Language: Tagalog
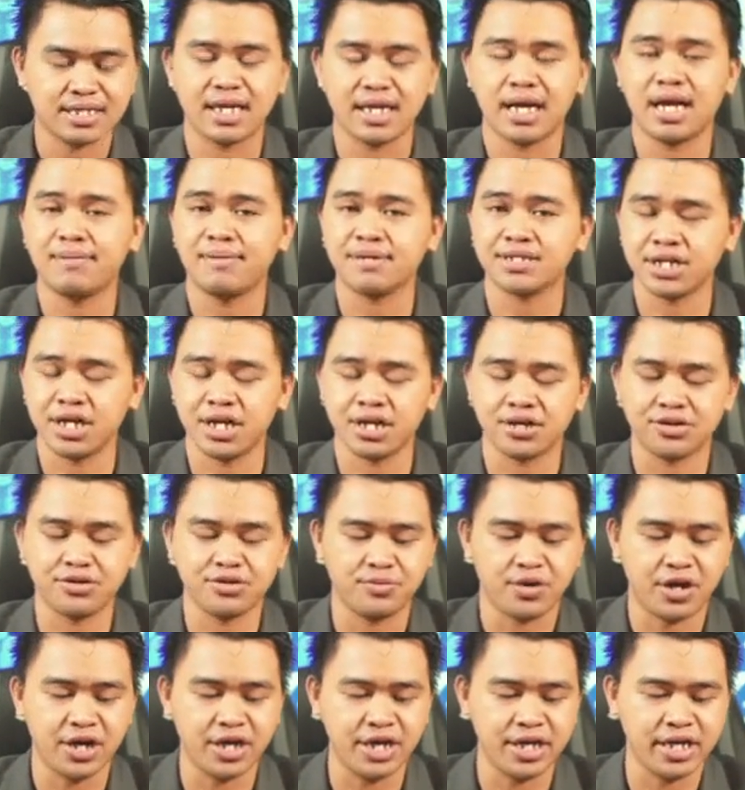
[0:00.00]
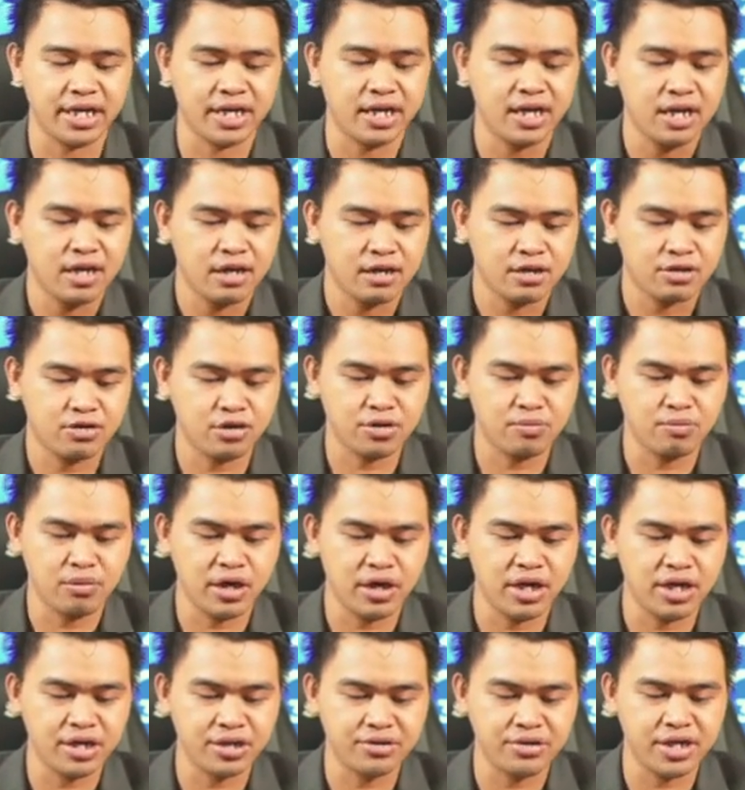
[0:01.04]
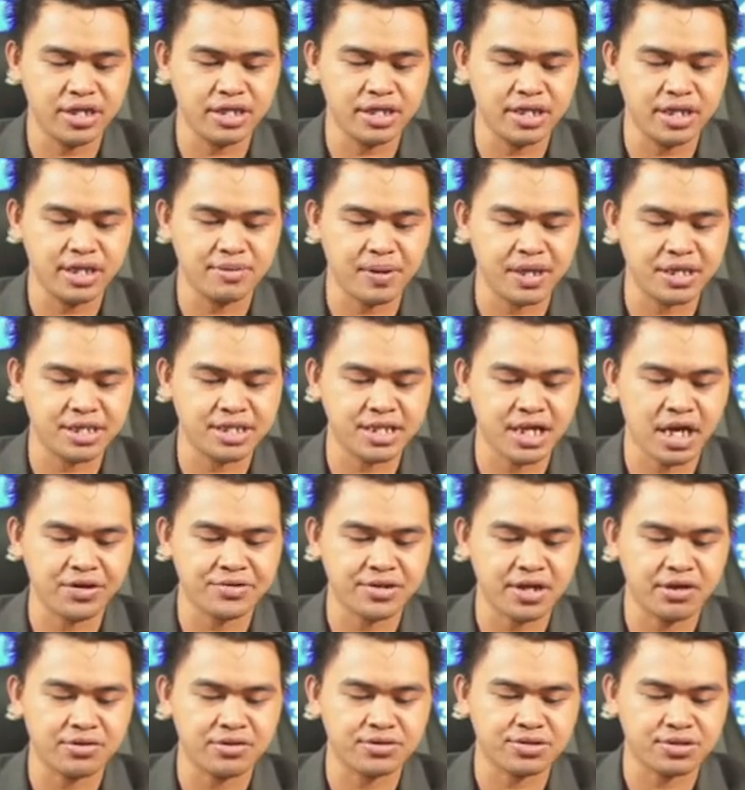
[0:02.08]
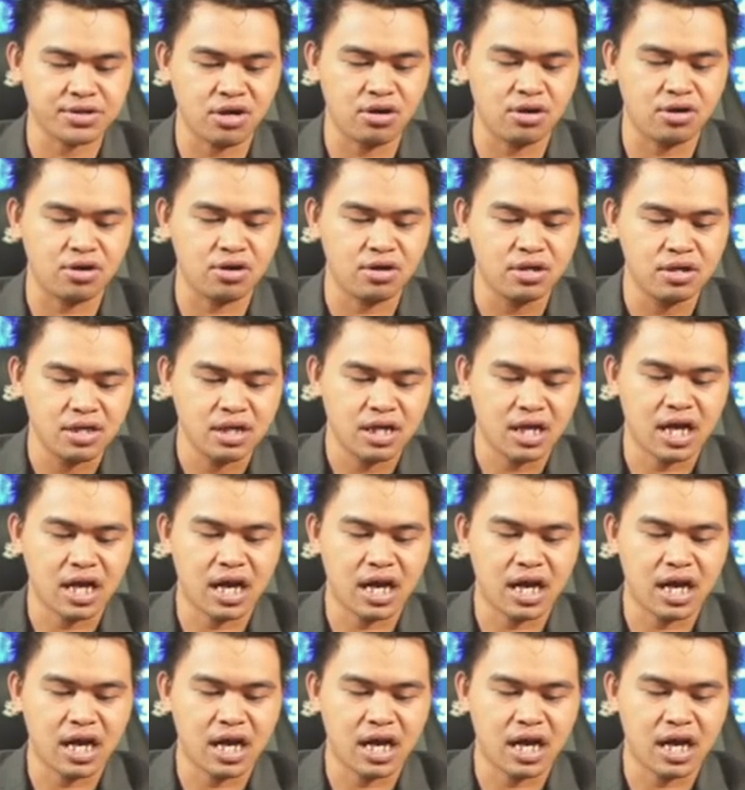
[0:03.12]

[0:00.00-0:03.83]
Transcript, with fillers: Salamat, Sir. Good morning. Good morning, Kuya G. Pa-shoutout ko.